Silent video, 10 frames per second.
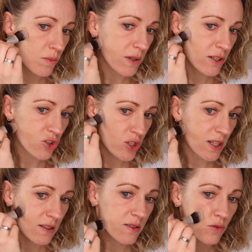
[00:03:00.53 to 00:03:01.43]
meine
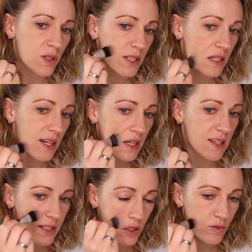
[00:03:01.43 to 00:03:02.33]
Stelle, wo ich den Highlighter